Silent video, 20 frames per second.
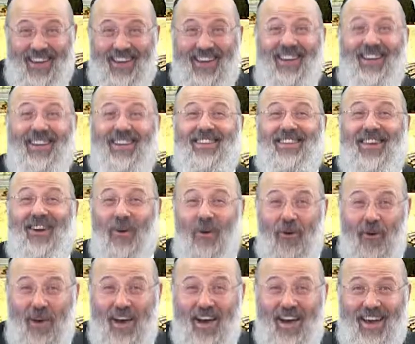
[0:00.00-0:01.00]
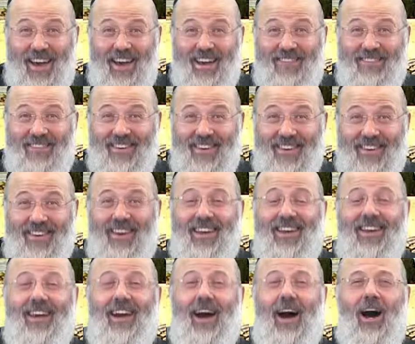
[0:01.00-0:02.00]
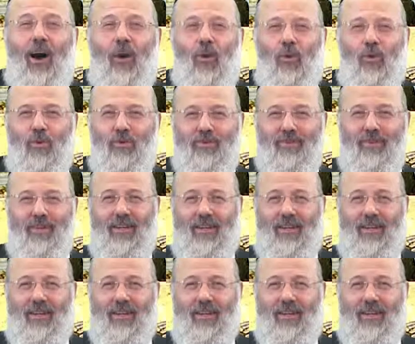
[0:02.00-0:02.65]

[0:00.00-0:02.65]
Il était Ohev et Ahouv.